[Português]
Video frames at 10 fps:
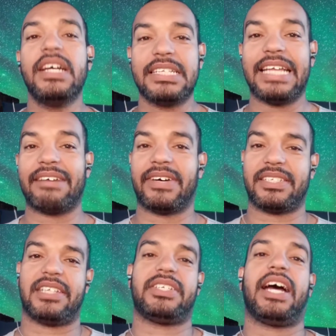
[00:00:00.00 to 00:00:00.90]
da
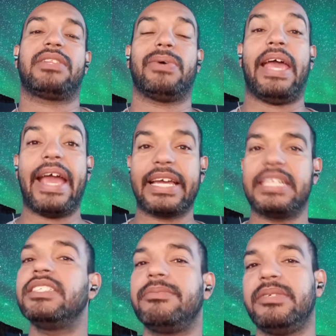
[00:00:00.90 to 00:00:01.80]
Vaza Jato é a
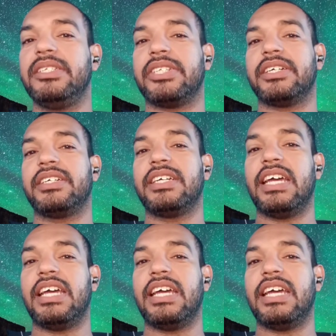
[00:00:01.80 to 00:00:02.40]
grande mídia.